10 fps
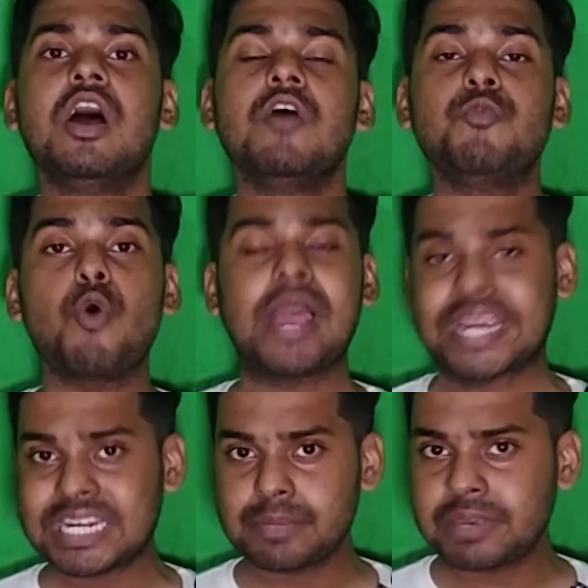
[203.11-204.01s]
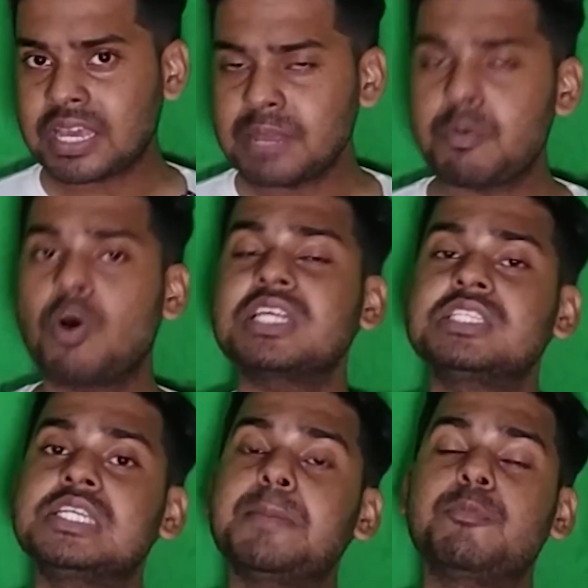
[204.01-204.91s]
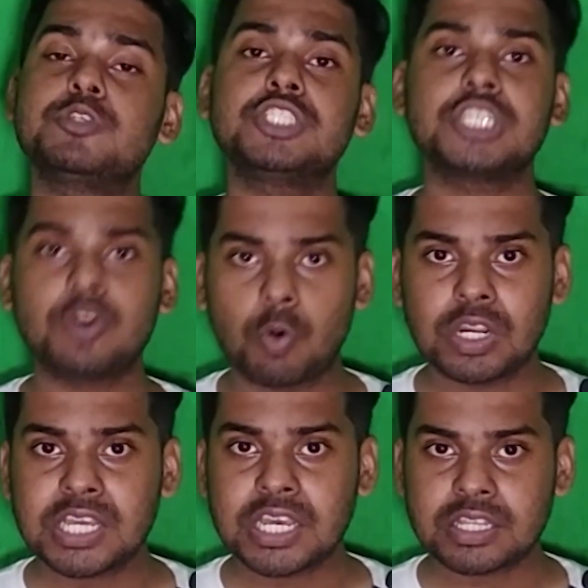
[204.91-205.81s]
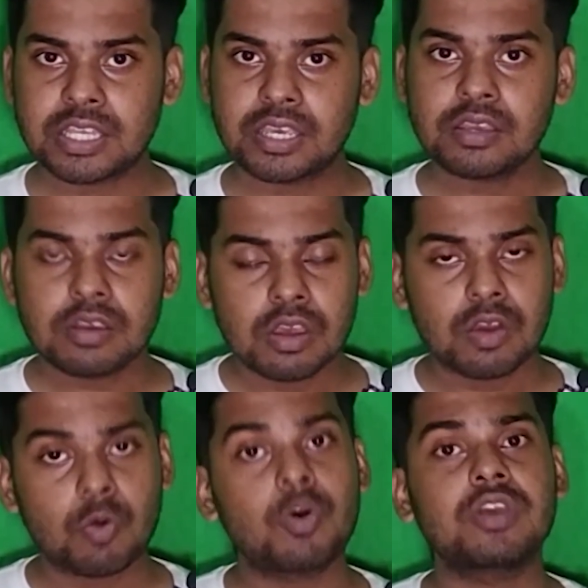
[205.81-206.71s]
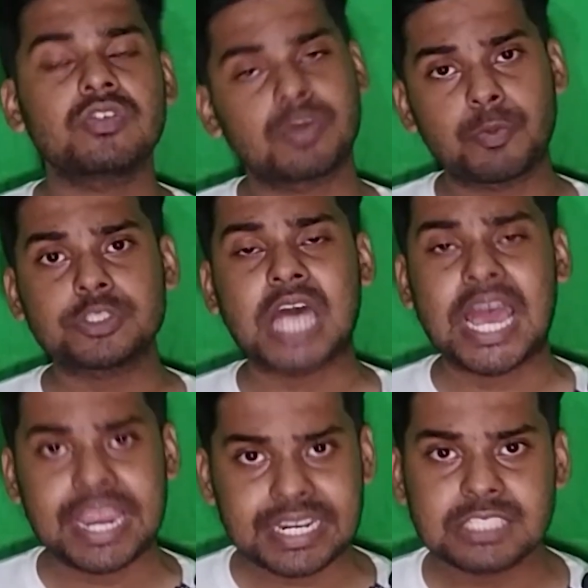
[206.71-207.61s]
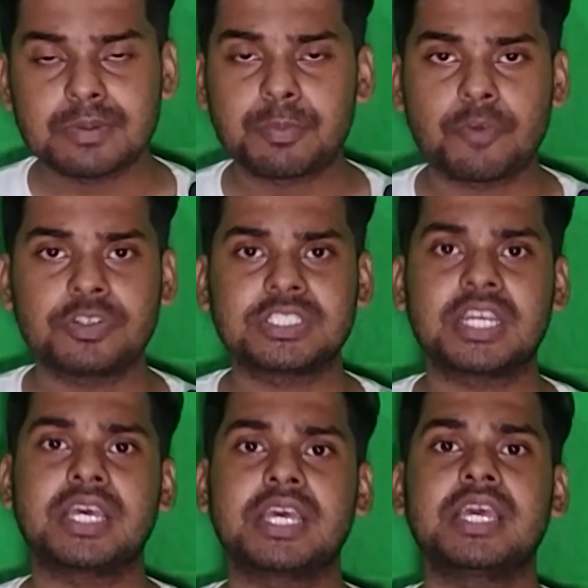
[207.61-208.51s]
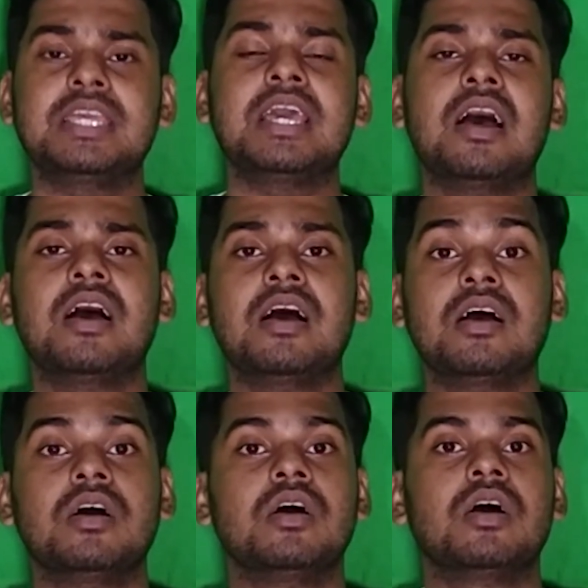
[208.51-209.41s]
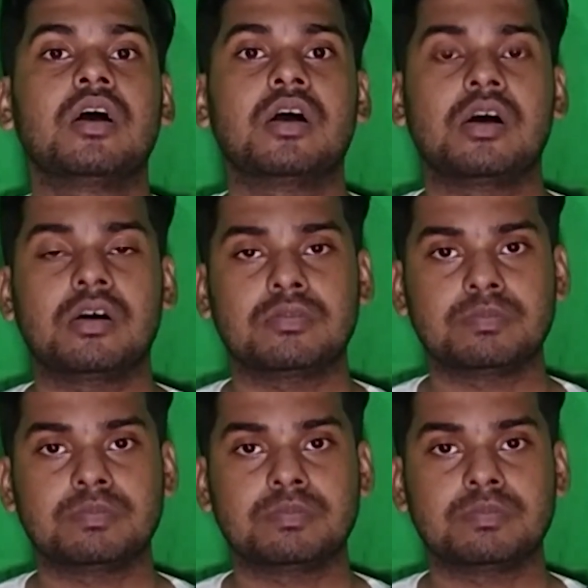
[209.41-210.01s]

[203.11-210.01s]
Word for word: वो एकेडमिकली बहुत अच्छे पोजीशन होल्ड करते हैं कोई सपोज आई में प्रोफेसर हैं या आ,